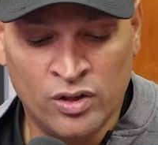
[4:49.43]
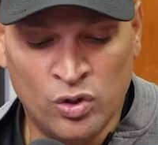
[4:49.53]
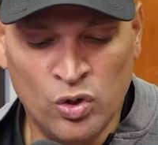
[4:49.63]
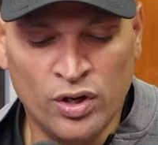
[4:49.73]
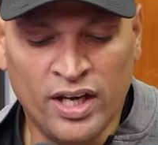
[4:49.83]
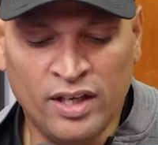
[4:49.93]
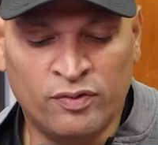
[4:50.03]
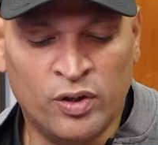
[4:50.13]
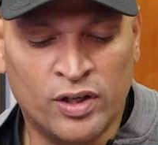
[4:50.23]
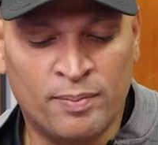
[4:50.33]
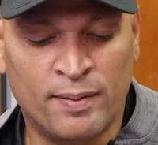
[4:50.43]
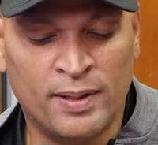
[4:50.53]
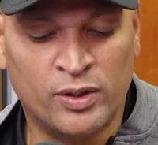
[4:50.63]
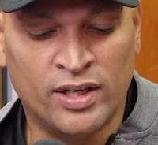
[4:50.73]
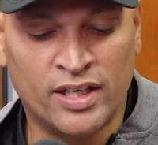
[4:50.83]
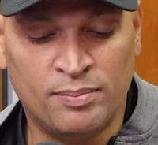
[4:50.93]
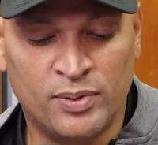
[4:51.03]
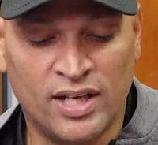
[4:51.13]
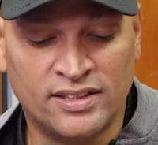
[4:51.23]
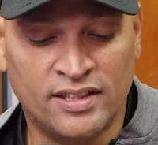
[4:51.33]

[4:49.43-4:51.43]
Un hit fue lo que permitió el equipo de las